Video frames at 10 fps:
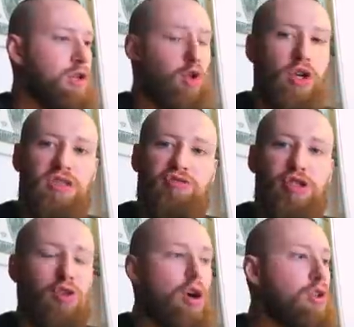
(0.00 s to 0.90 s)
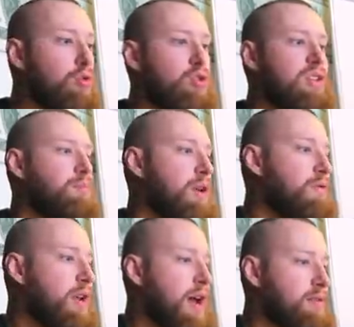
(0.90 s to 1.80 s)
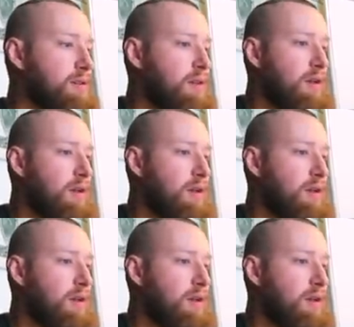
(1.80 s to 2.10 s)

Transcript: То есть все нужно проверять.